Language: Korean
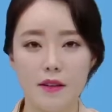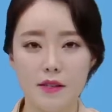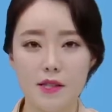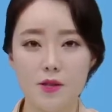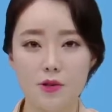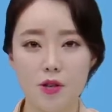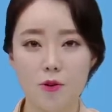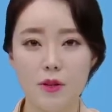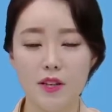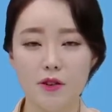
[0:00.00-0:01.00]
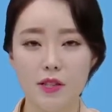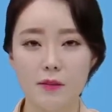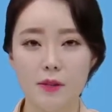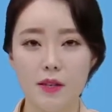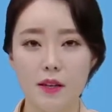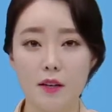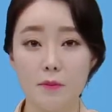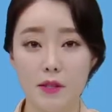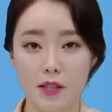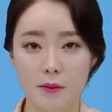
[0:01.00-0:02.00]
시청자 여러분 안녕하십니까?
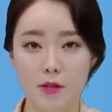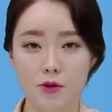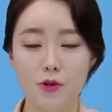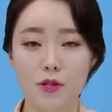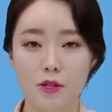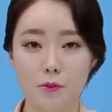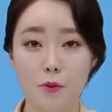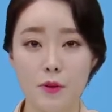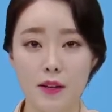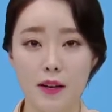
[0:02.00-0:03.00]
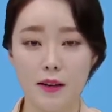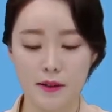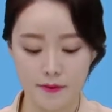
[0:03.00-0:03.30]
BTV 뉴스 특보입니다.